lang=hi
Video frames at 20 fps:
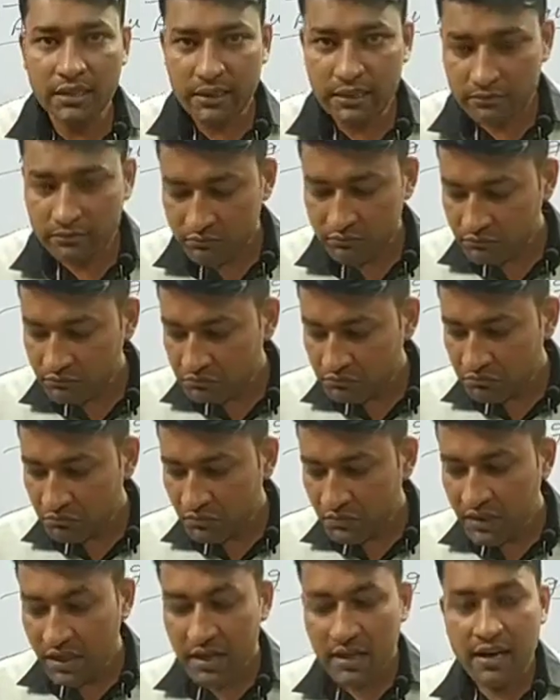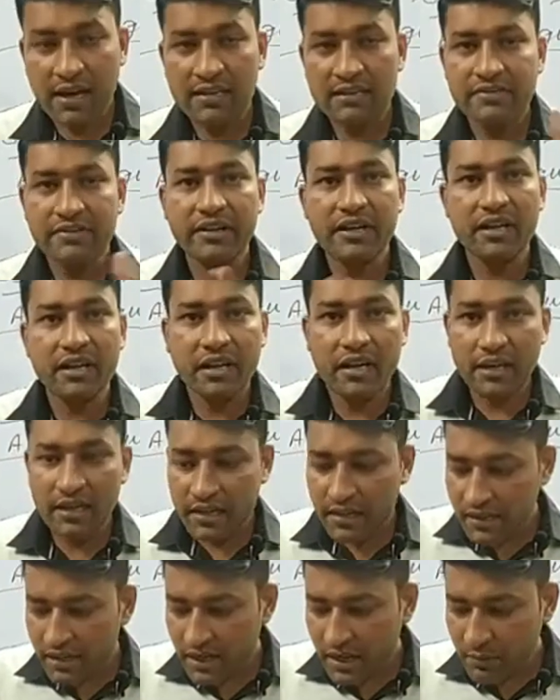दी या घास वगैरह
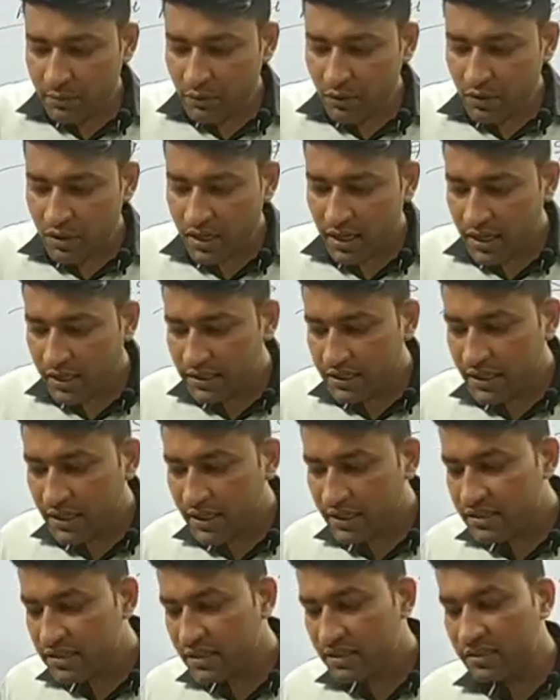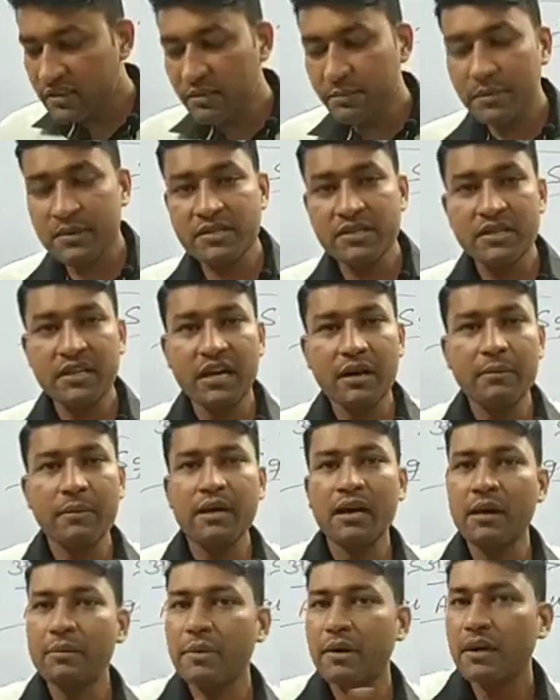काटने के लिए आपको लगा दिया गया चरित्र पंजिका
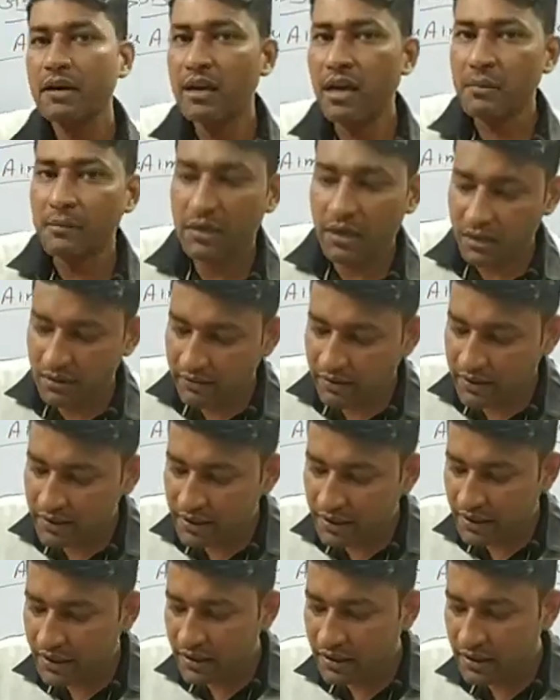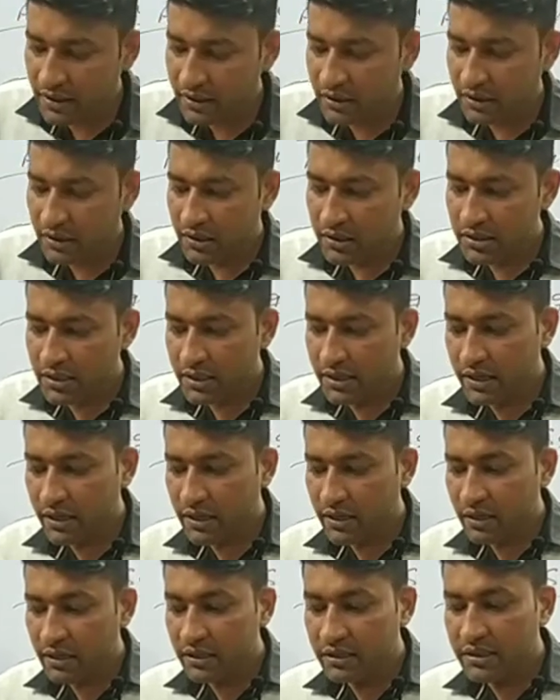में आपका नाम कटवा दिया गया ठीक
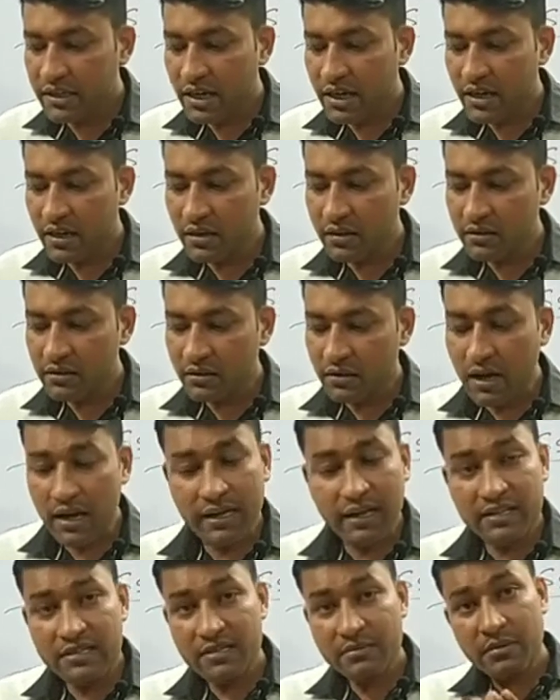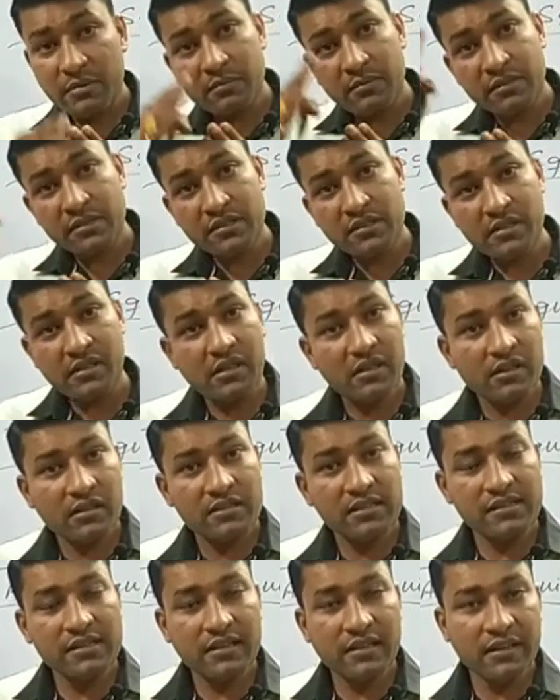है या आगे जब हम
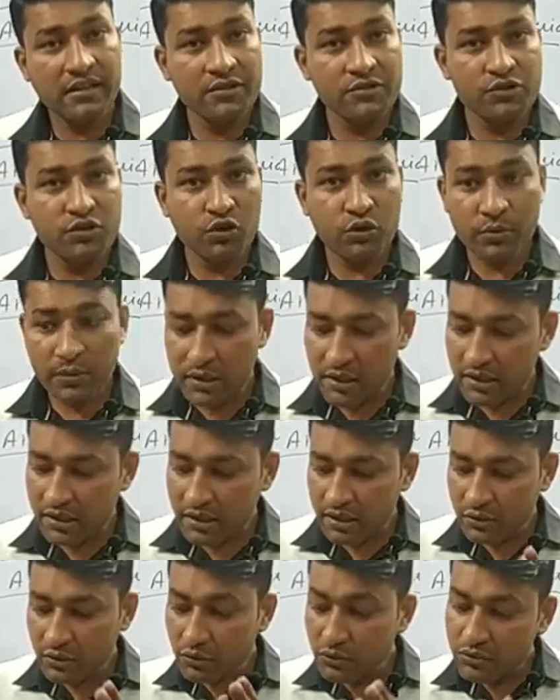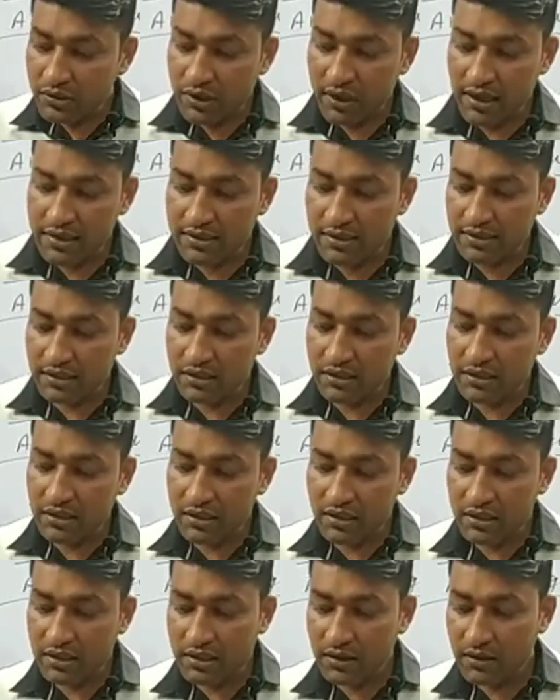जैसे कहीं जॉब करते हैं तो उधर आ जाते हैं
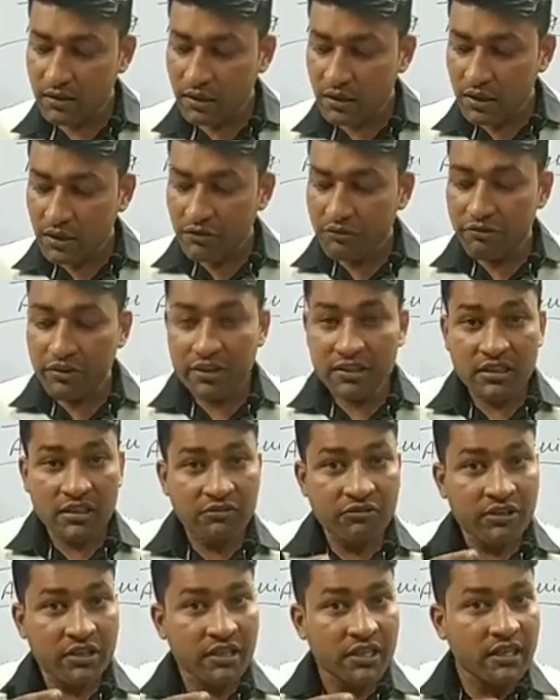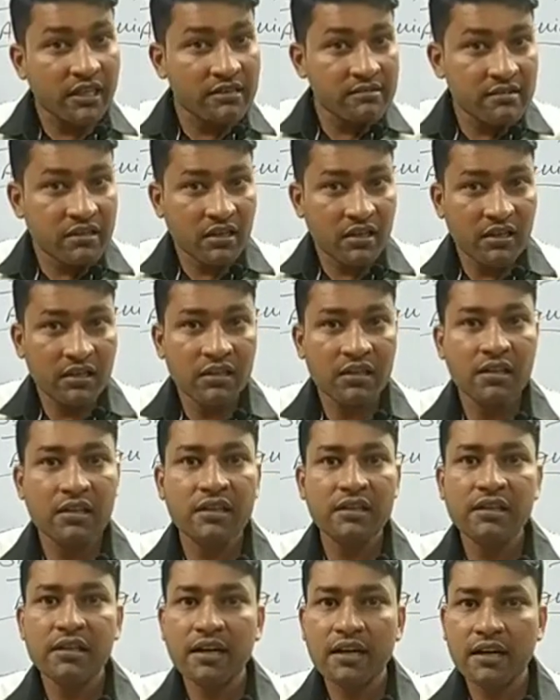दंड के वेतन वृद्धि का स्थगन
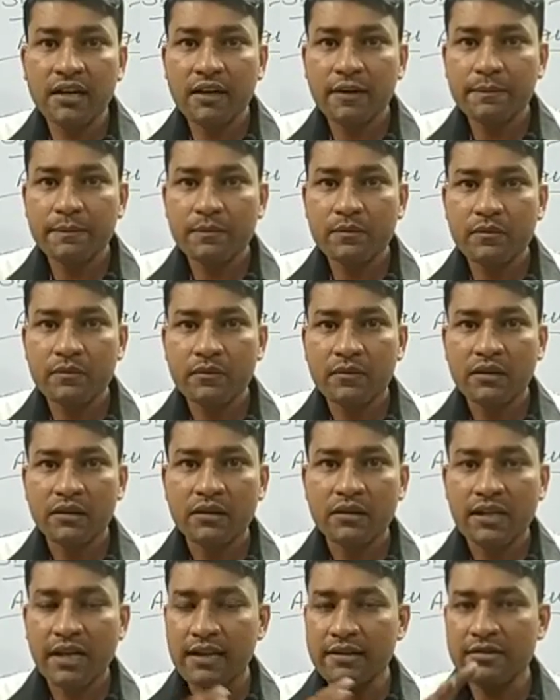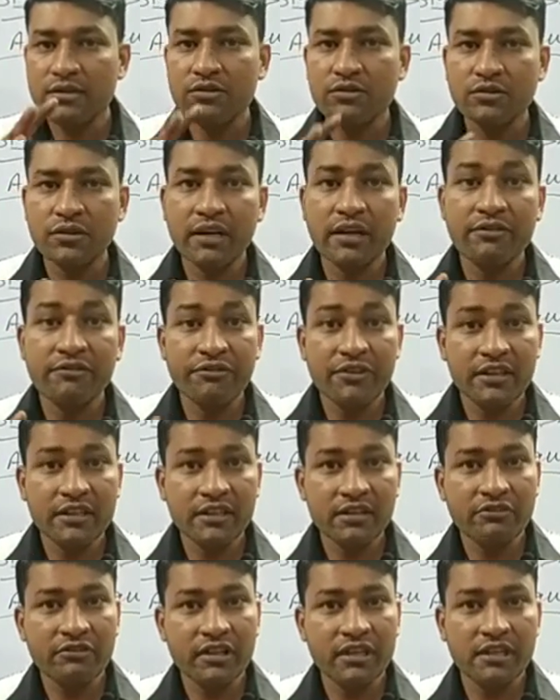कर दिया गया ध्यान से सुनिएगा
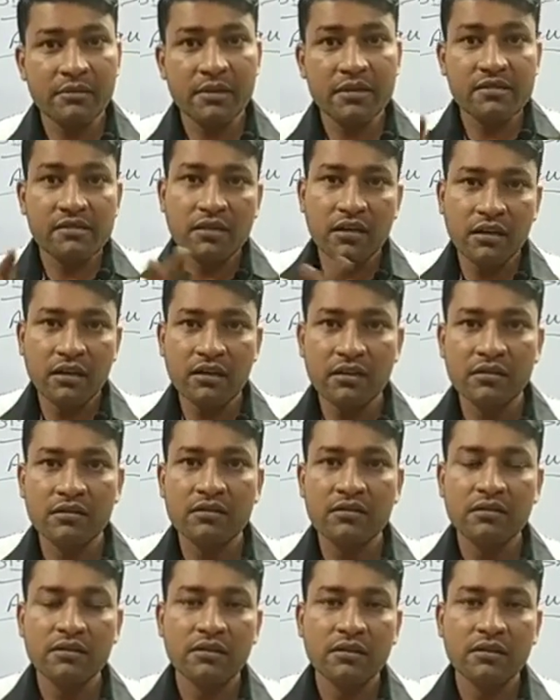वेतन वृद्धि में स्थगन